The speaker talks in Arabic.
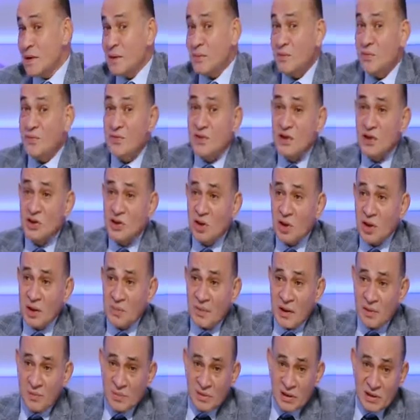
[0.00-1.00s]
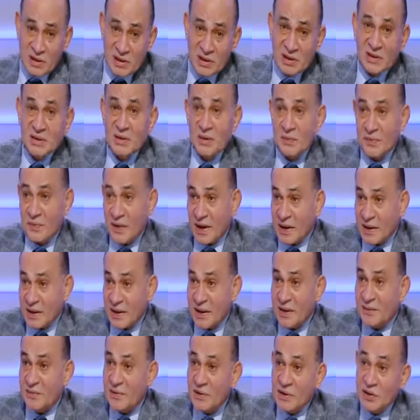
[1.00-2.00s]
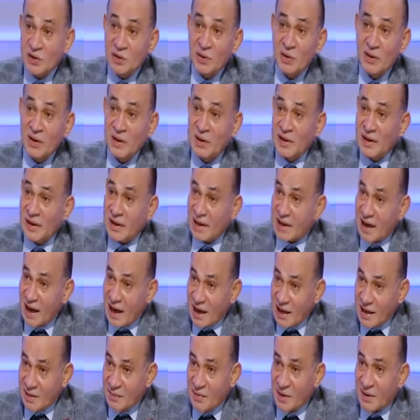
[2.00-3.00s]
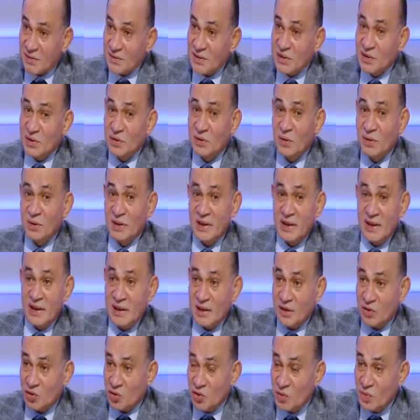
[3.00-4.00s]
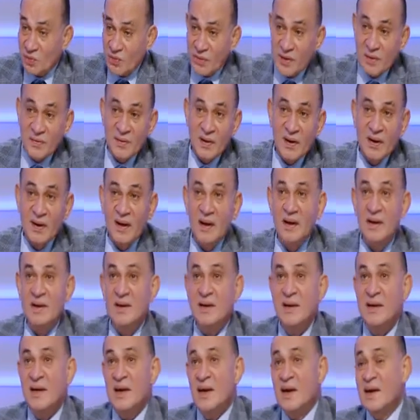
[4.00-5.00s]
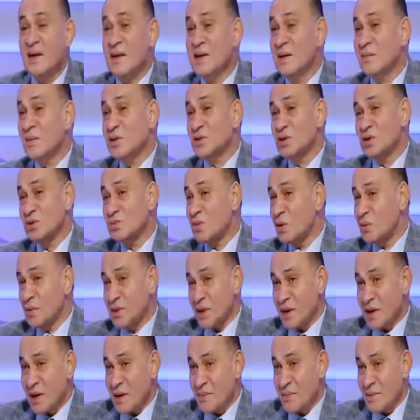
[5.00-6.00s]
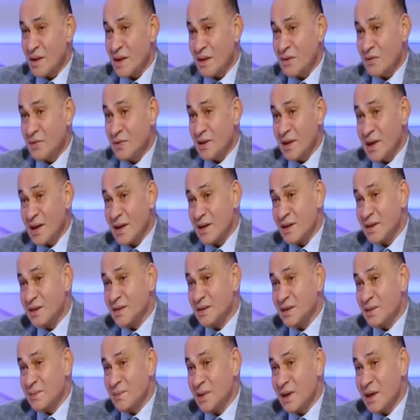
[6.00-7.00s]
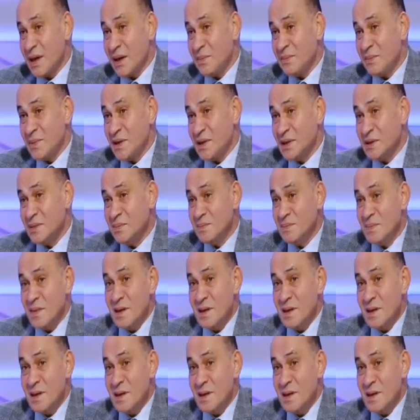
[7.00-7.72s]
وفي شغل بقى مدير فني في شغل لعيبه في شغل نجوم في الفرقه هي منظومه متكامله وفي الاخر انت بتلعب باسم